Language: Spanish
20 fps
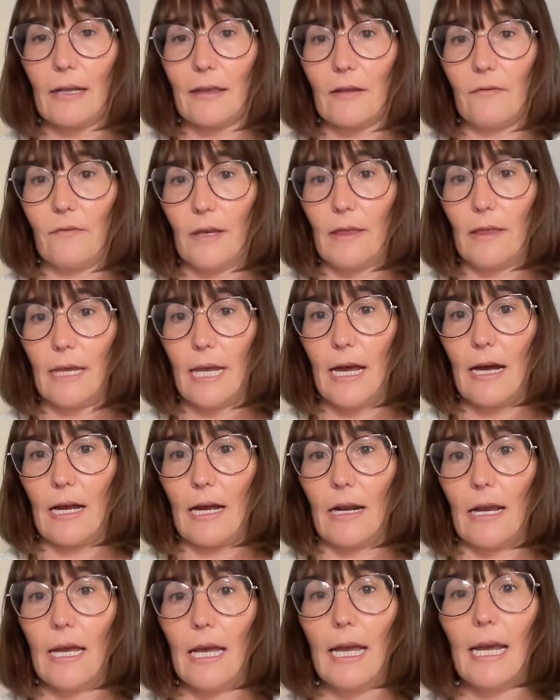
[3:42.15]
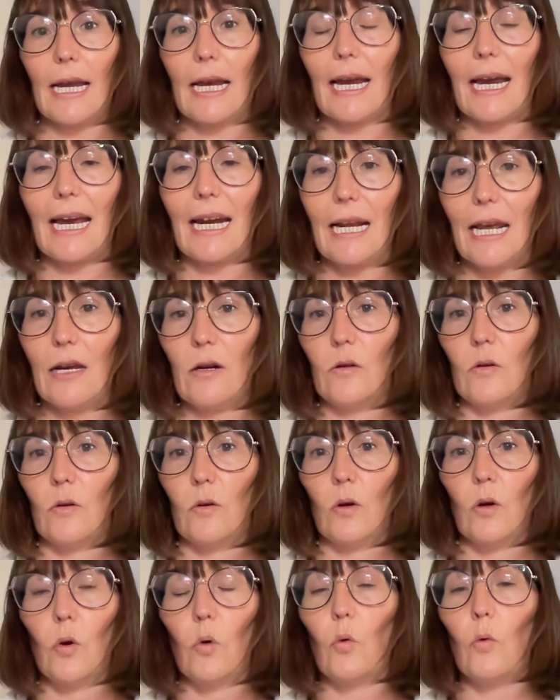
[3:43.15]
artificial
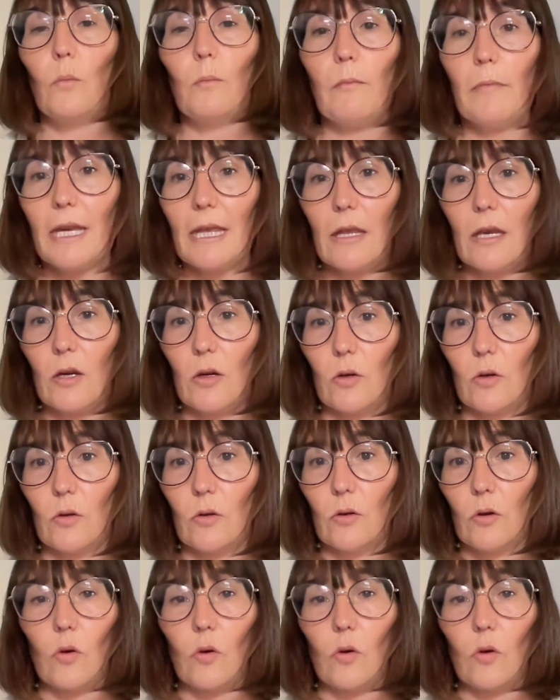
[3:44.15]
creo un vídeo